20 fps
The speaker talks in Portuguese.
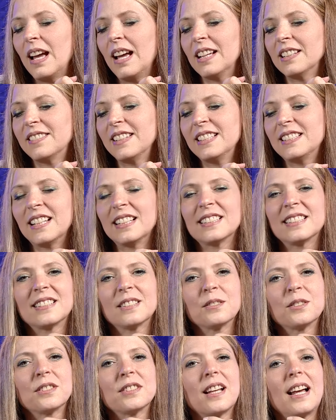às vezes
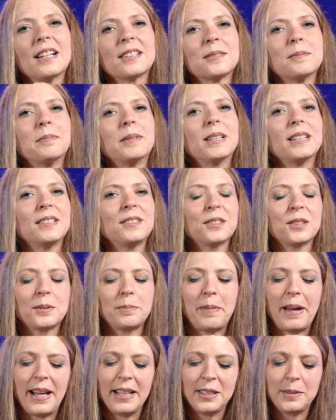as, os, as mães, os
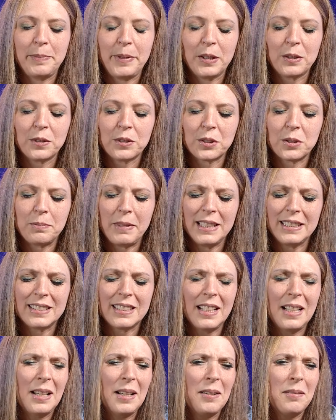pais perguntam,
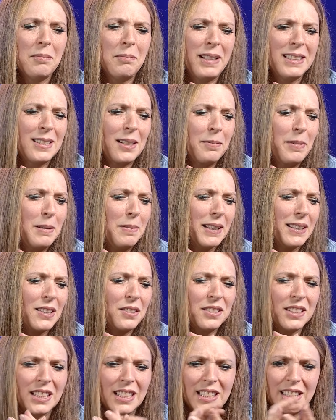mas, mas a Bíblia é
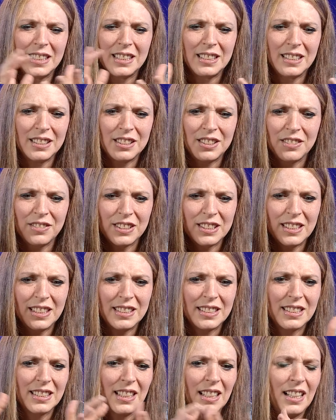tão grande,
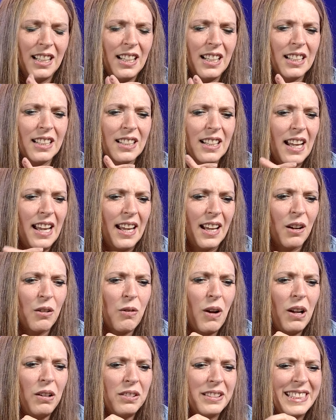vocês, é,
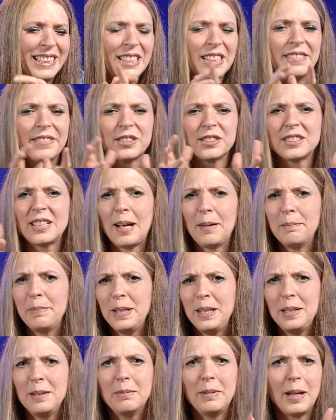qual livros da
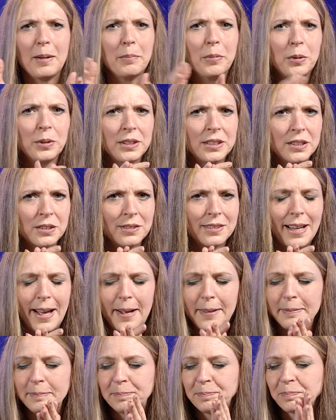Bíblia é bom
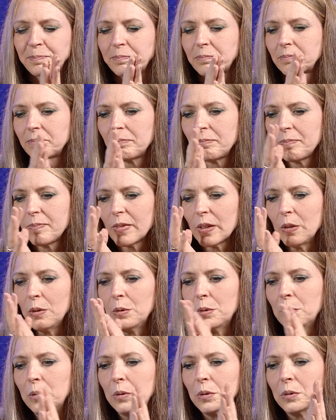estudar?
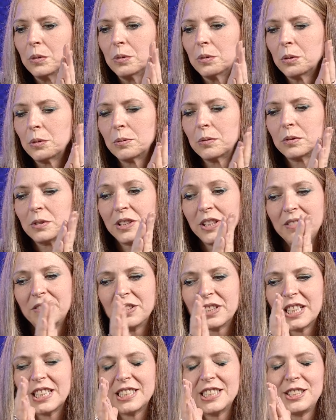Um, um
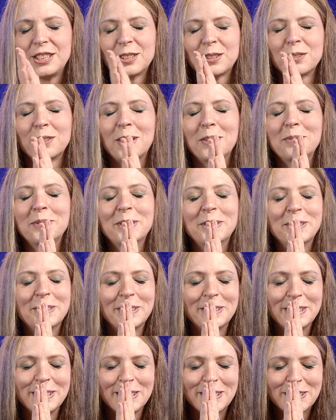livro que a gente estuda
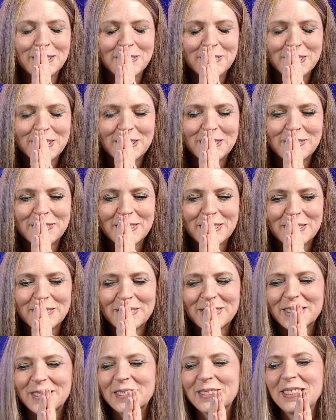muito, muito, muito,
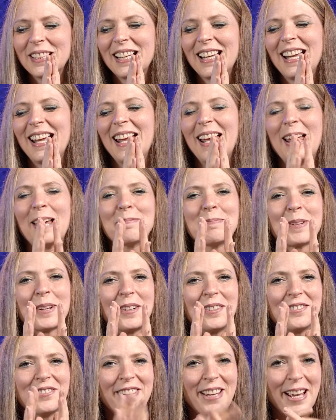muito é
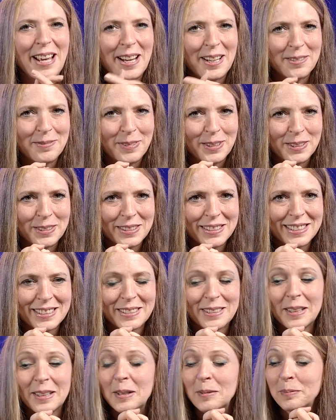Provérbios.
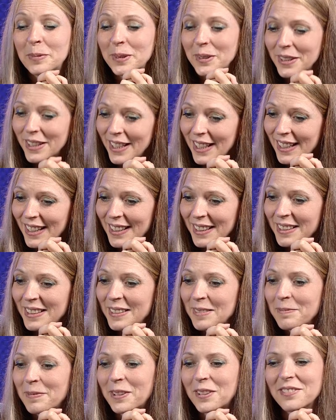Por quê?
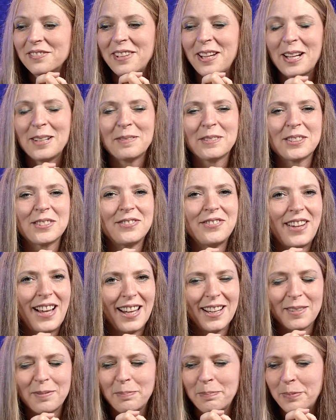Provérbios
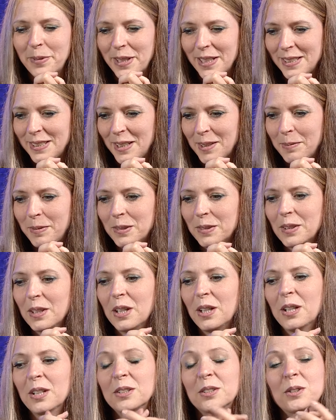fala, por exemplo,
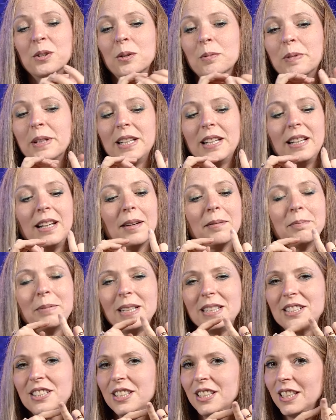sobre
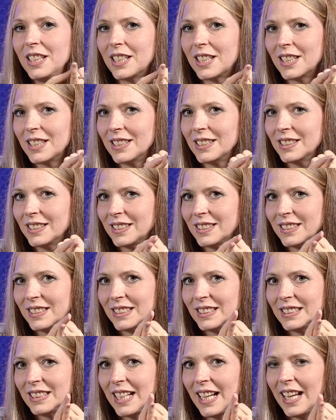mentira,
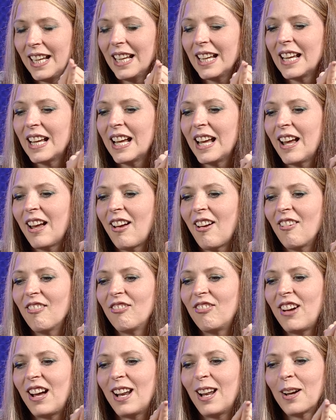né?
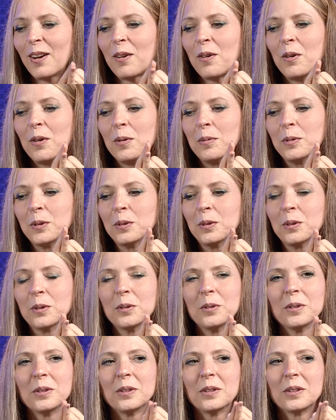Fala
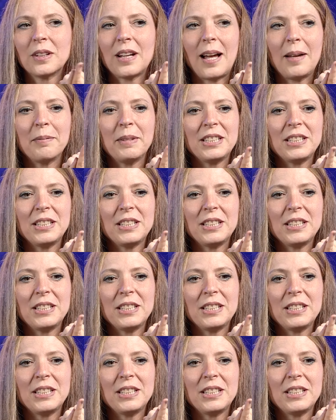como a